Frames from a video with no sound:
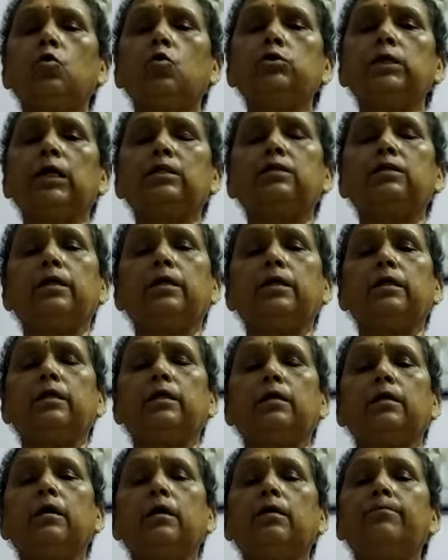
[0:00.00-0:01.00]
खो जाते
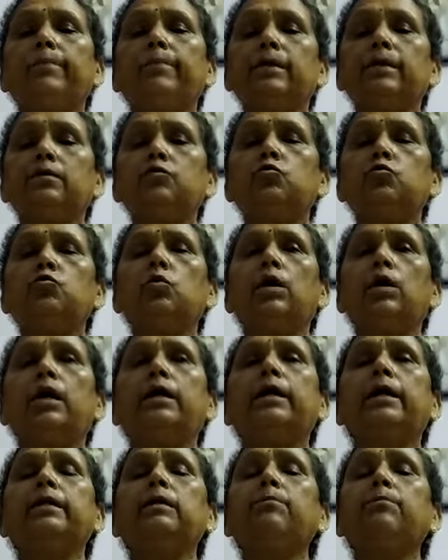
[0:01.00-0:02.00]
हैं परंतु
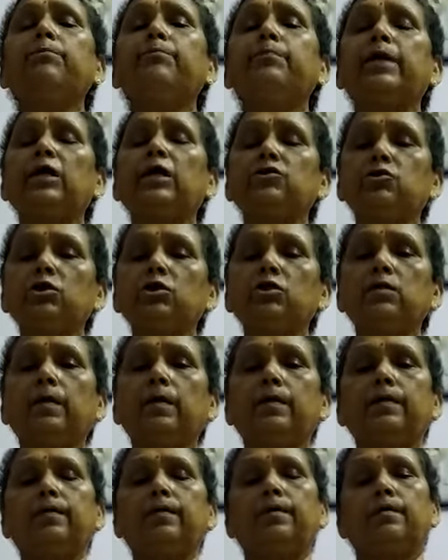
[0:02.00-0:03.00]
अगर हम प्राश्चित
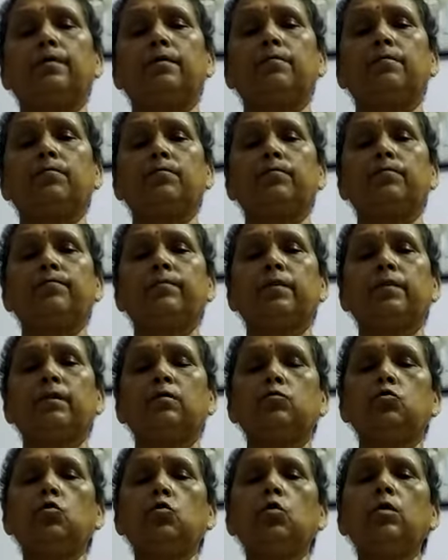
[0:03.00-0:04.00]
करेंगे
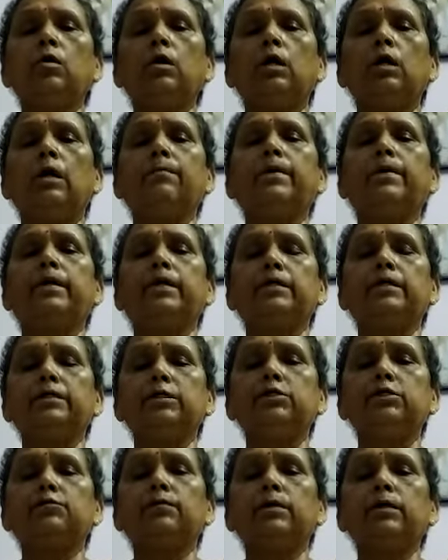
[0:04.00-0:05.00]
तो हमारा
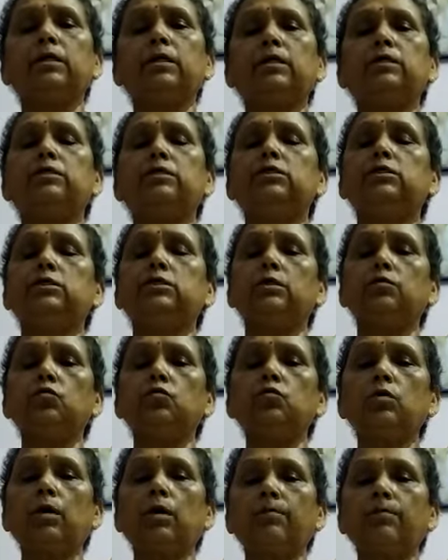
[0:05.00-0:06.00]
ईश्वर
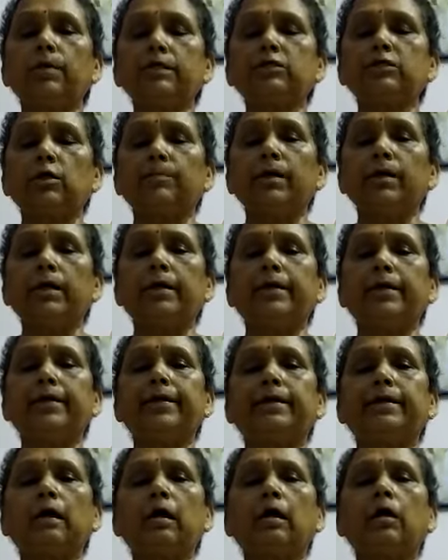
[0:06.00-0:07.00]
जरूर हमें क्षमा
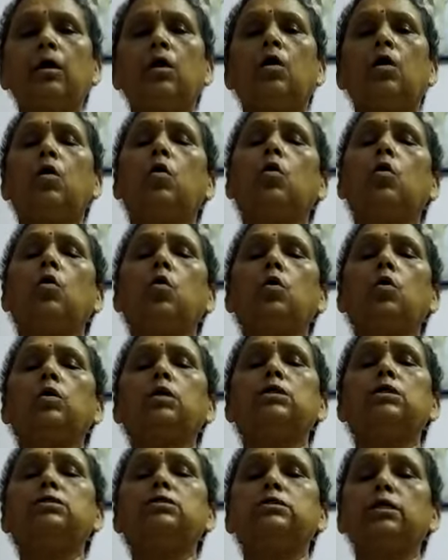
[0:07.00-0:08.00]
करेगा
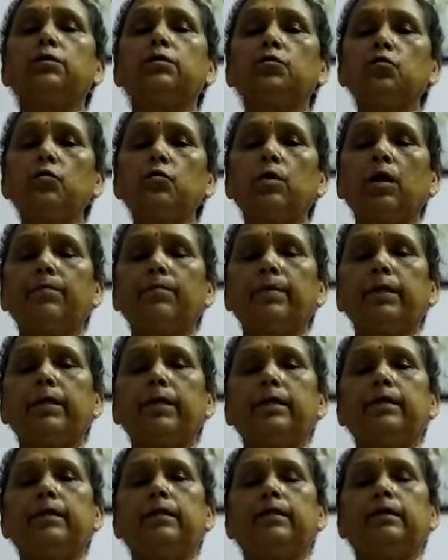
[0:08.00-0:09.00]
और जरूर
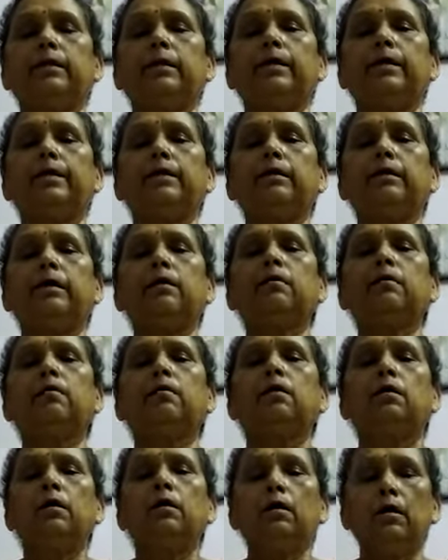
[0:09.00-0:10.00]
हमें गले लगाएगा
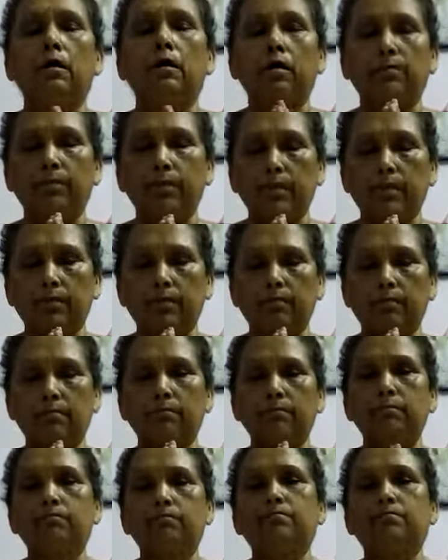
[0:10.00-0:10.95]
हमें